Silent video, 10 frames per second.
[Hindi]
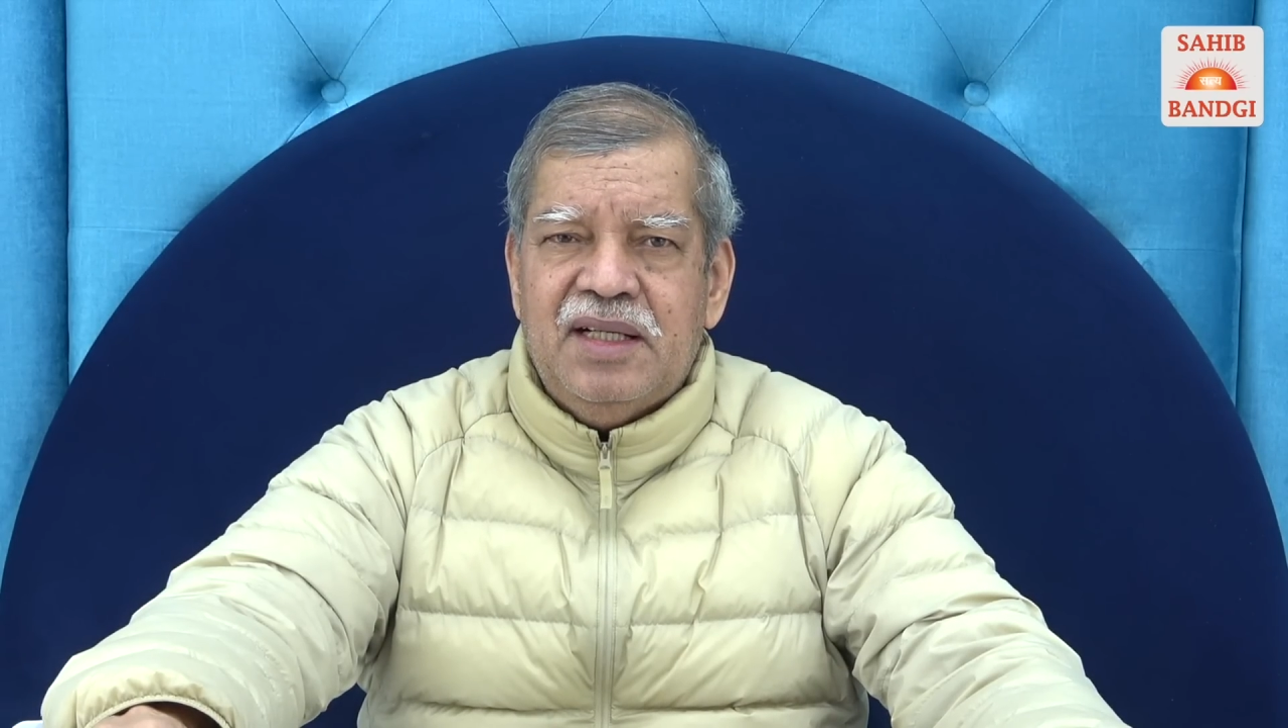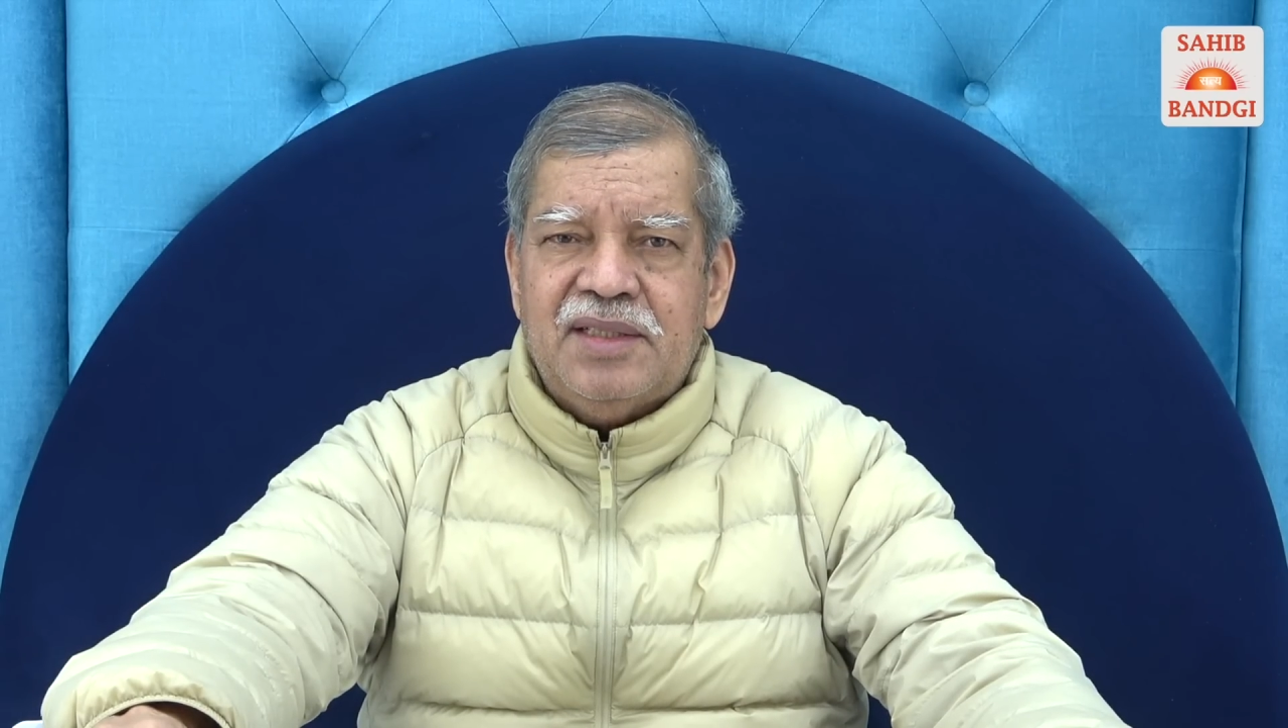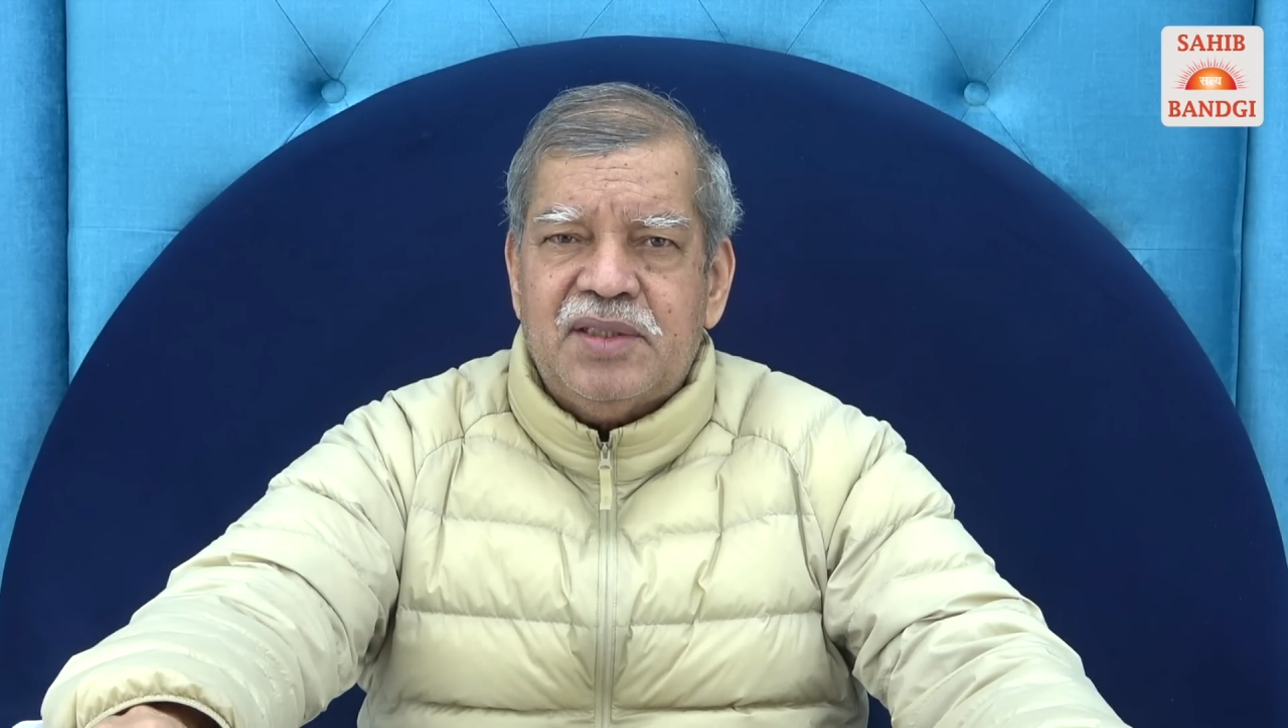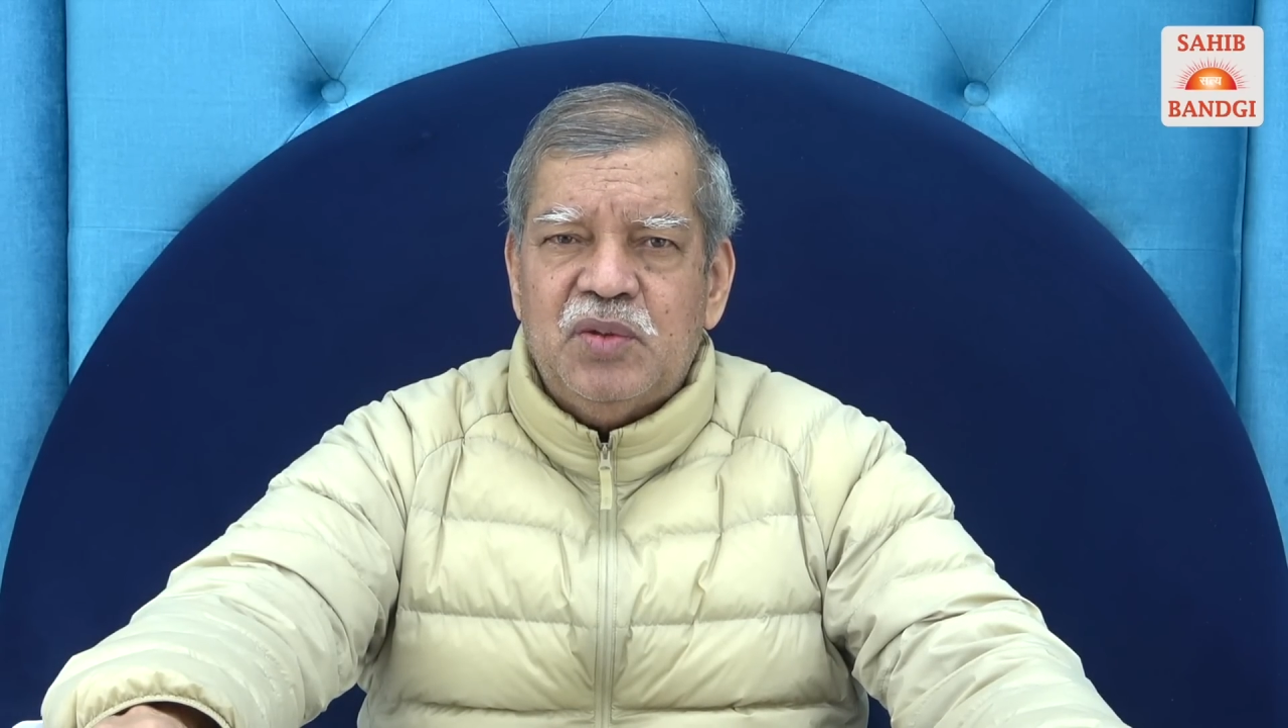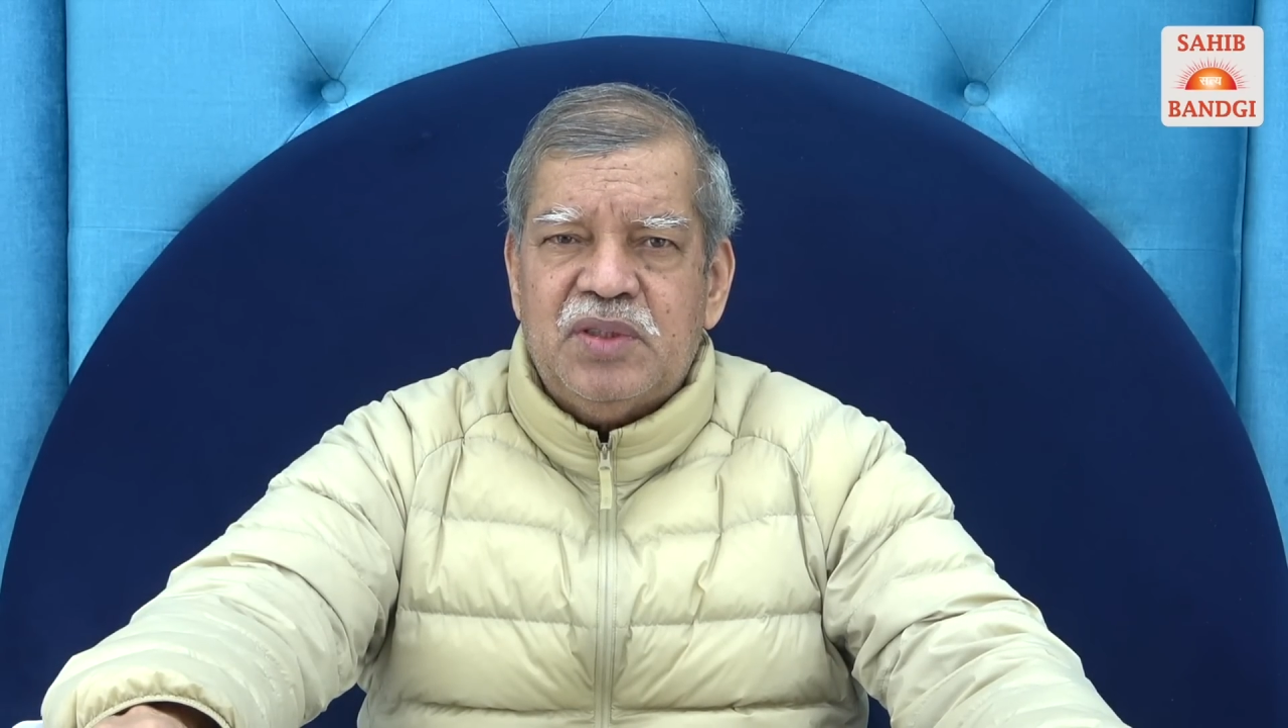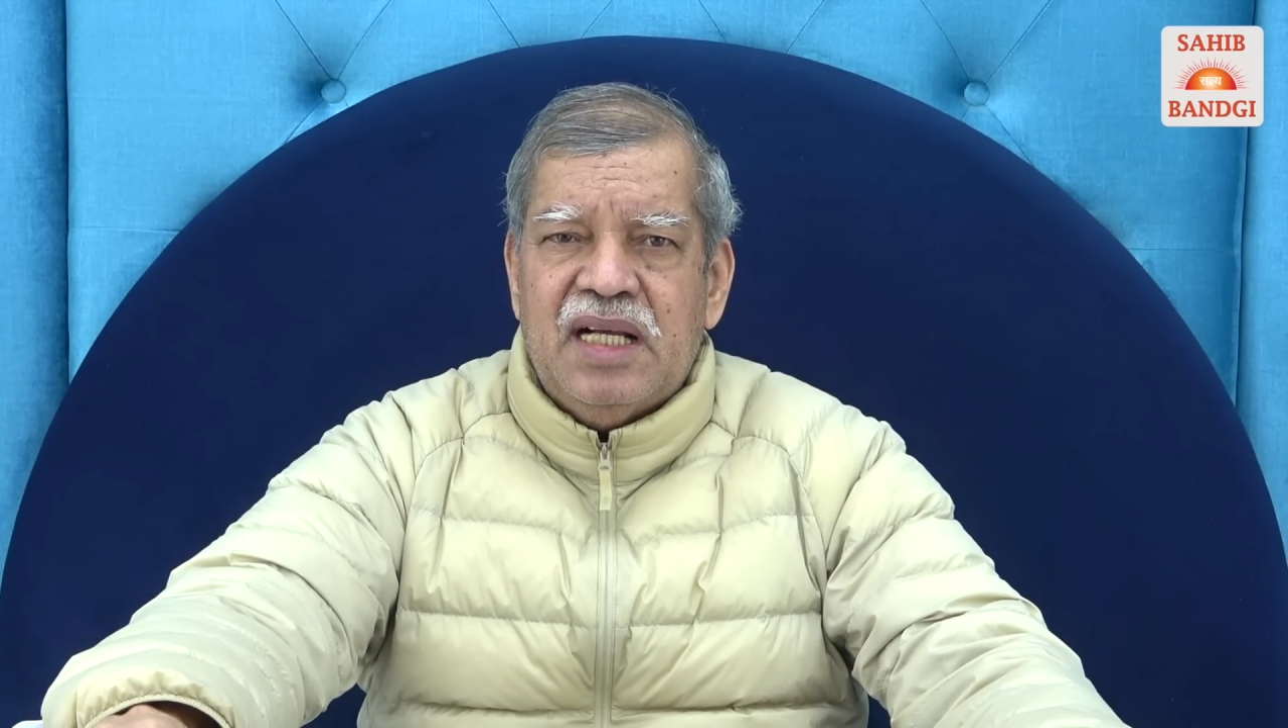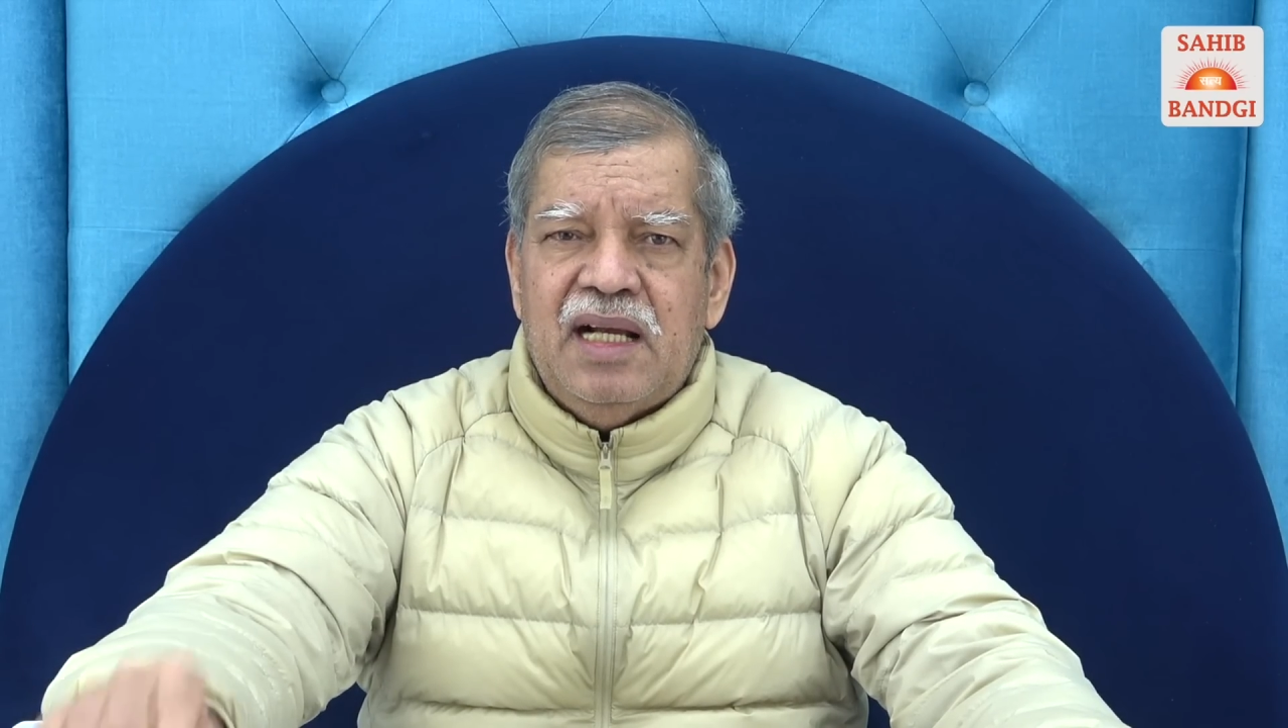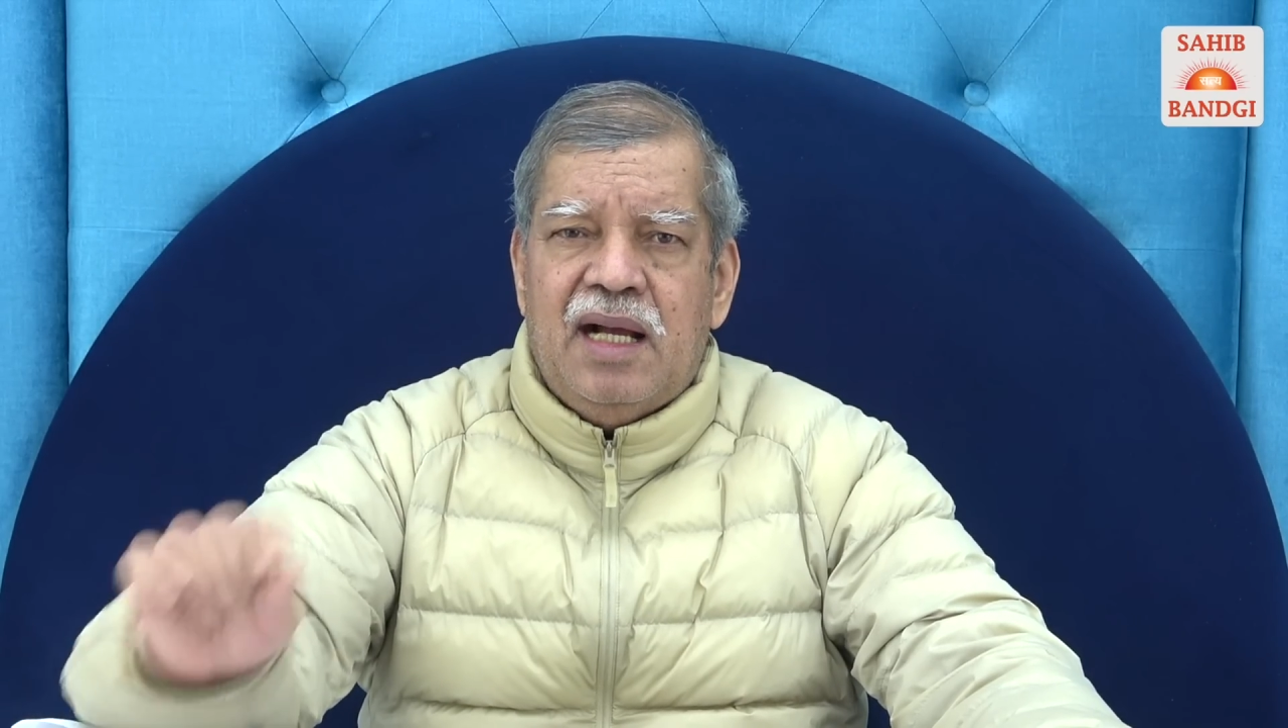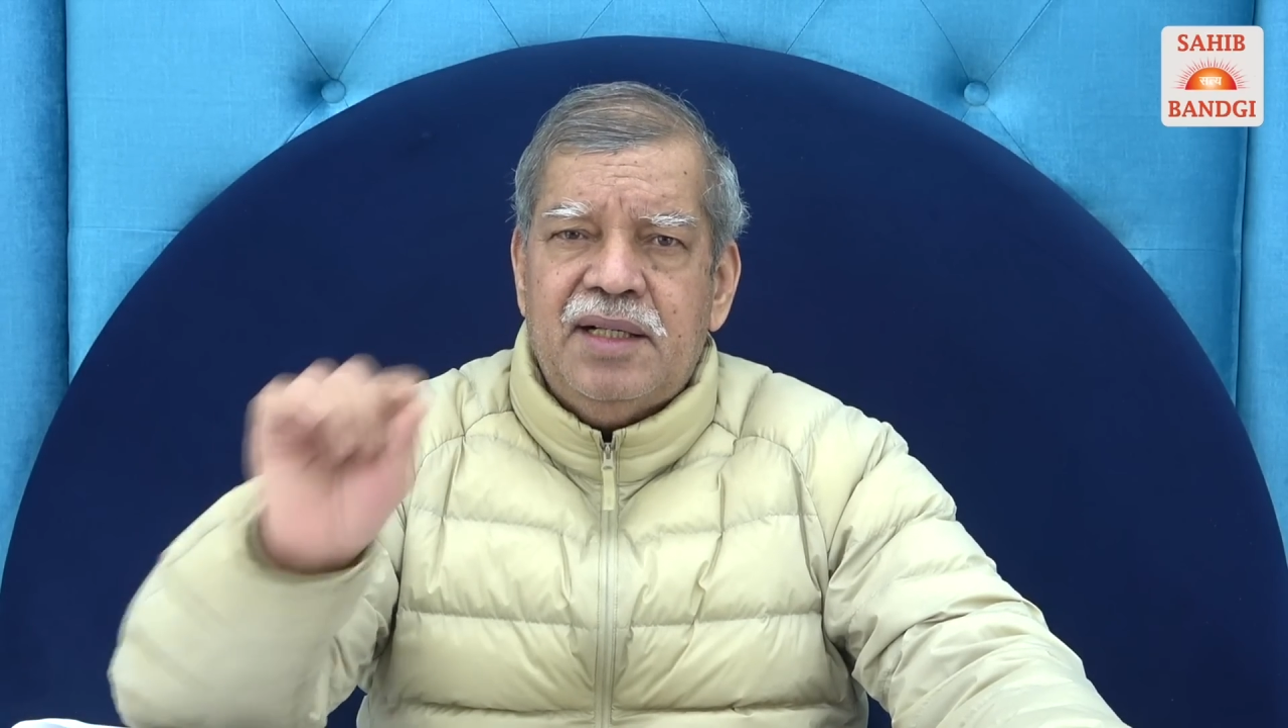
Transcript: कैसे होता है